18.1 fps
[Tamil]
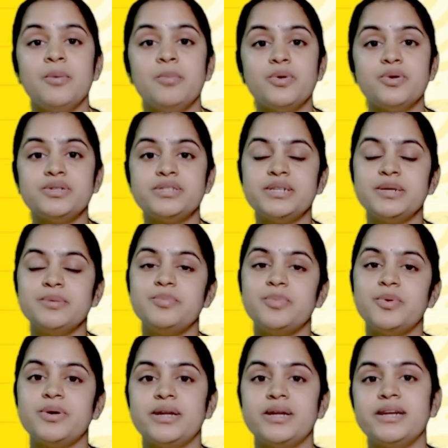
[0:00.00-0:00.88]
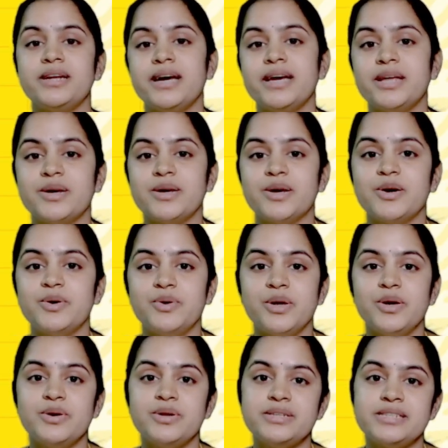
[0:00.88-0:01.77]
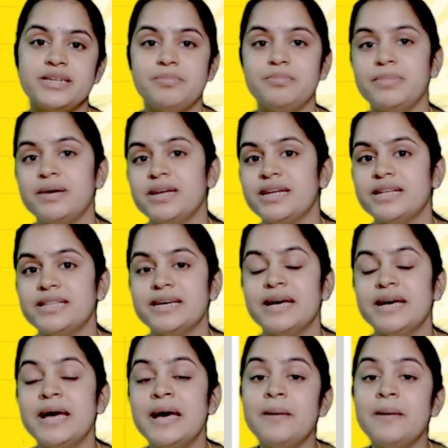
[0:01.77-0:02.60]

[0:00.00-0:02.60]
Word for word: மோஸ்ட் இம்பார்ட்டண்ட்டாக இருக்கக்கூடிய ஒரு ஸ்டெப் என்னது